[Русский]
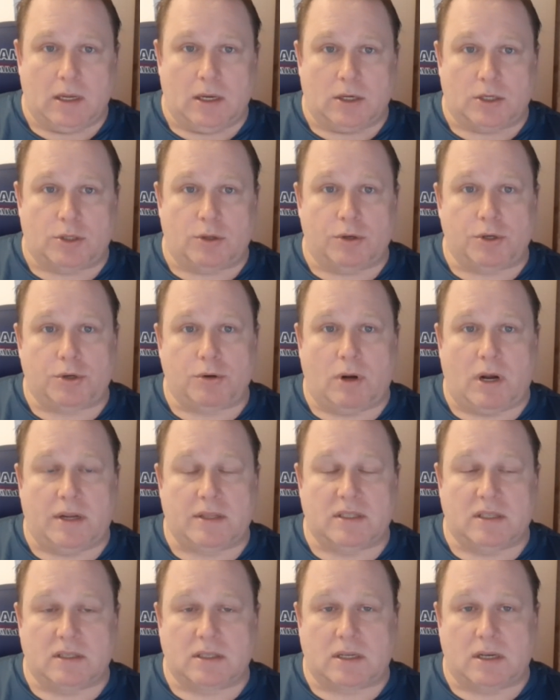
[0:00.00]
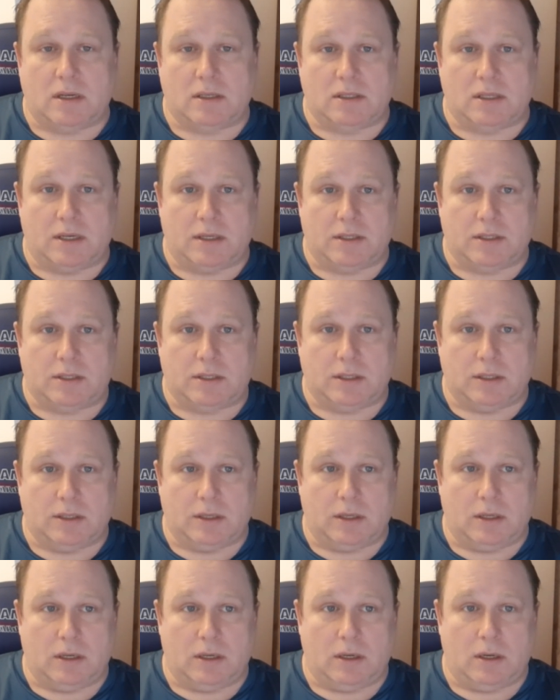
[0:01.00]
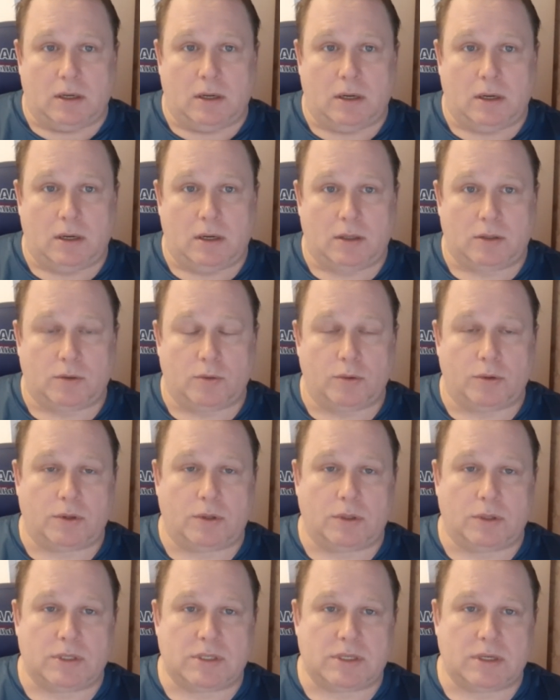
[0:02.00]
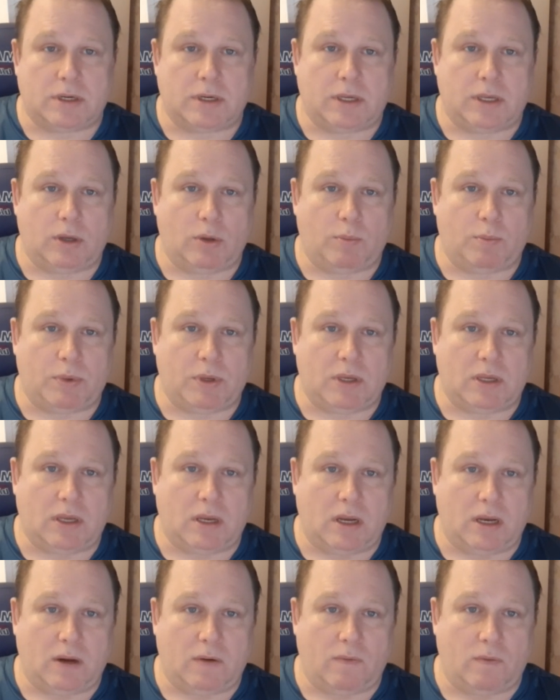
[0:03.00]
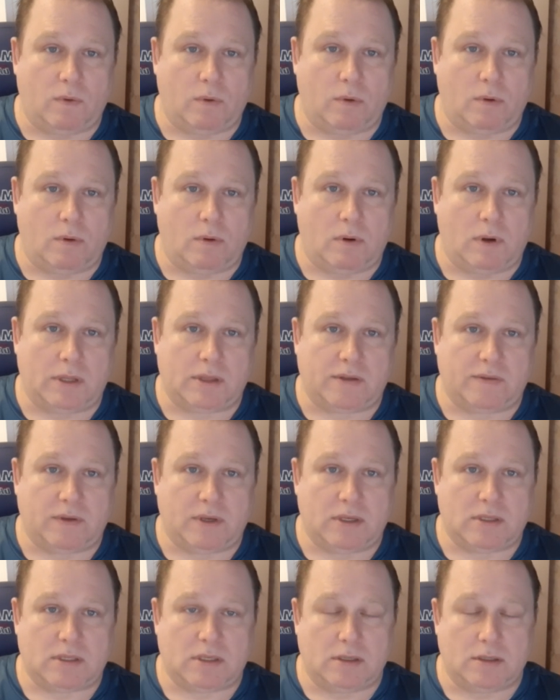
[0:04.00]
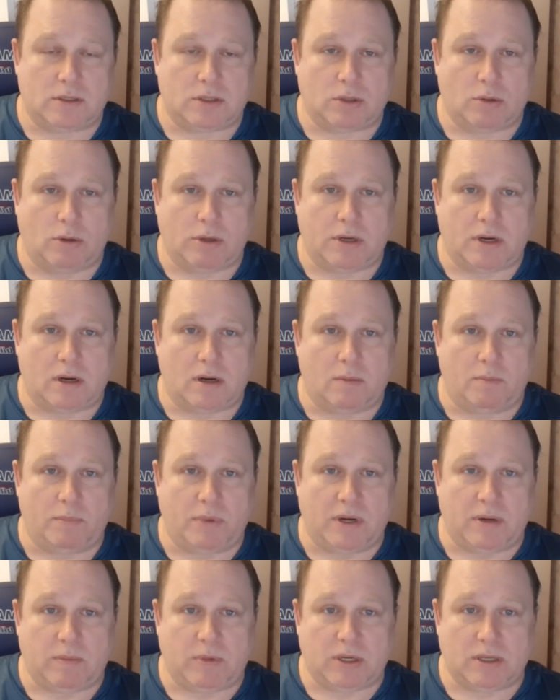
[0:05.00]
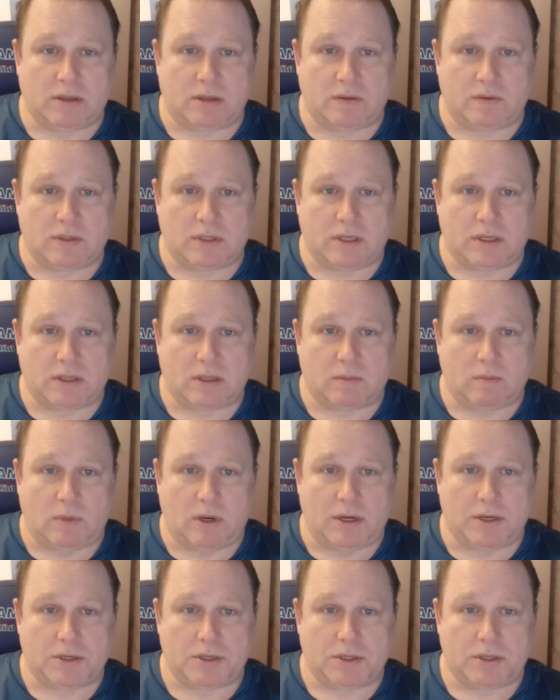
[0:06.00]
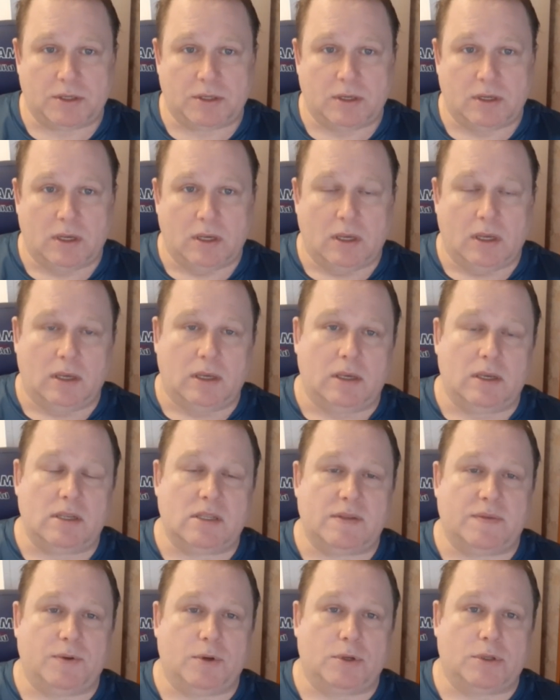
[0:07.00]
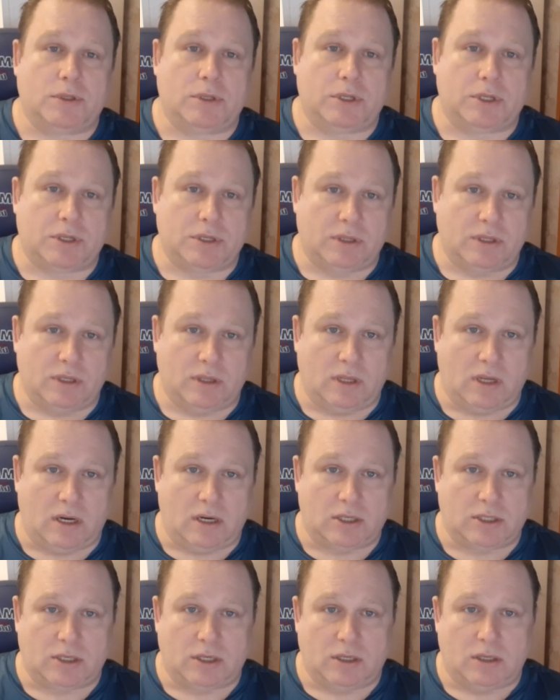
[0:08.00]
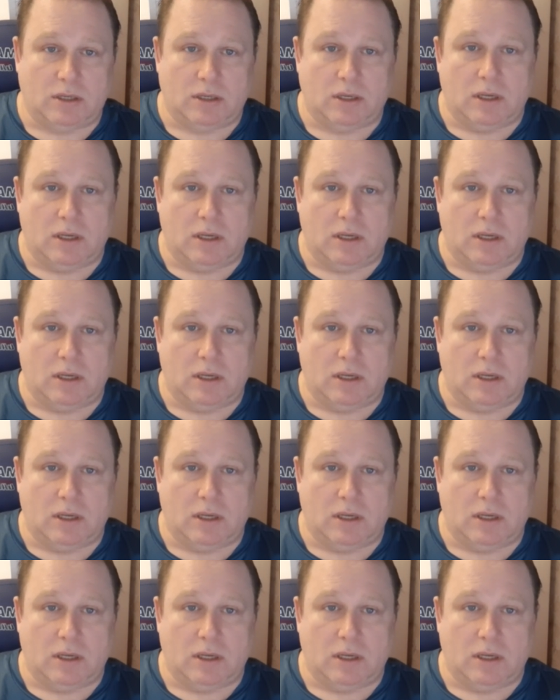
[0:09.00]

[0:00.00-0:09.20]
Что еще хотел сказать? Э, Тут-то э, Сергею Пеняеву отвесили столько комплиментов за этот матч. И звездочка ты наша,